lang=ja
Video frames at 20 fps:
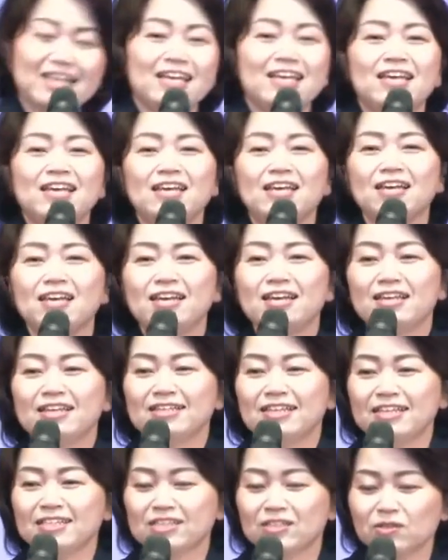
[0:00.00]
えー、
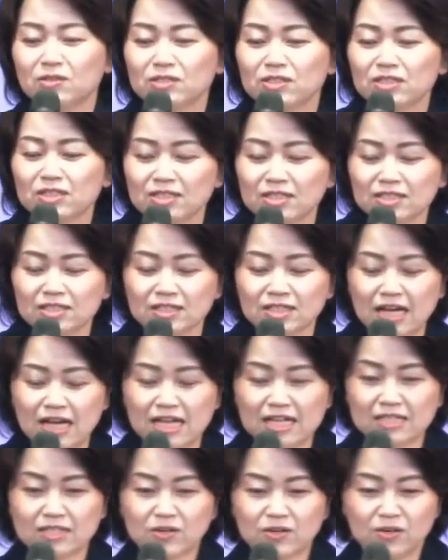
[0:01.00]
ね、少しずつ、
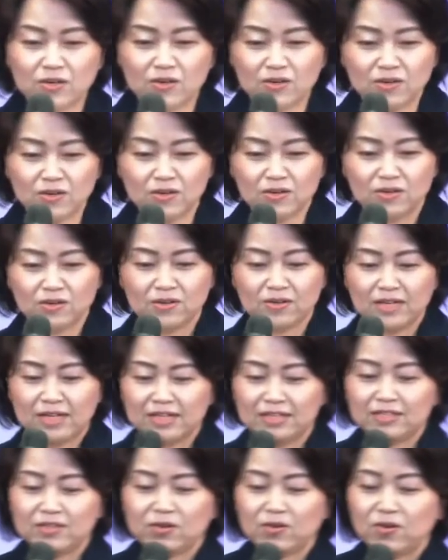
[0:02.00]
あのー、
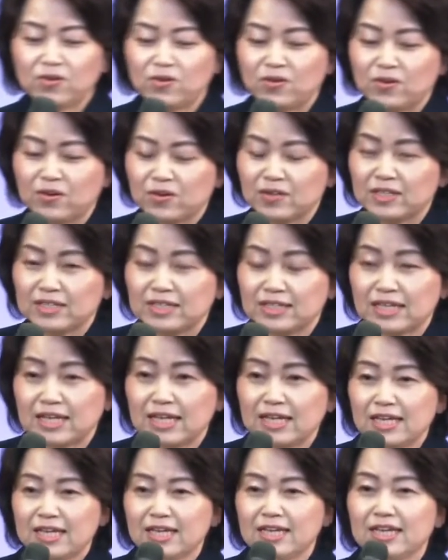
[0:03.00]
えっと、
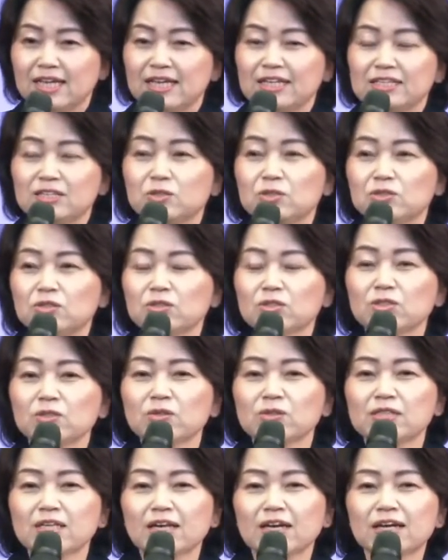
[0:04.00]
えー、普通
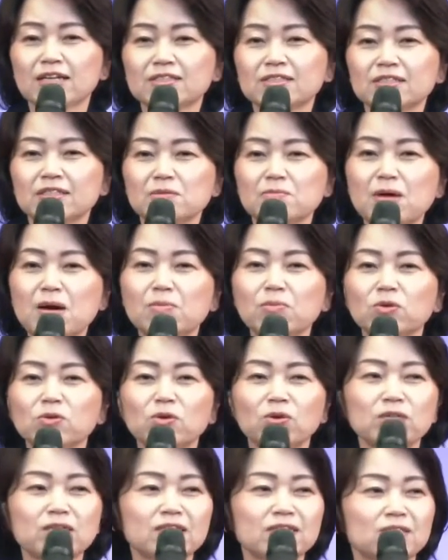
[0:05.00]
の生活にまあ
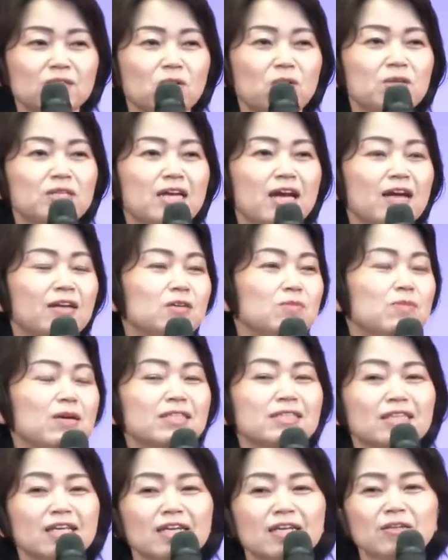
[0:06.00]
戻りそうにありま
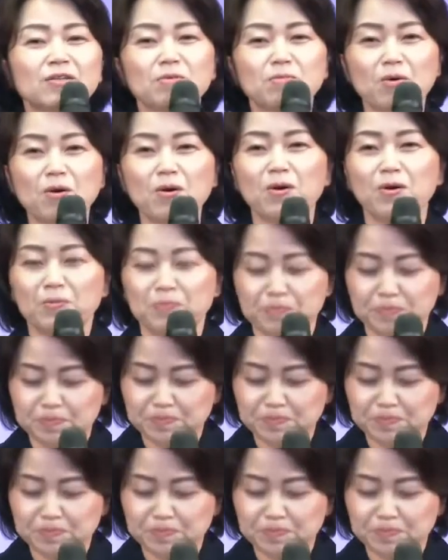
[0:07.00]
すけれども、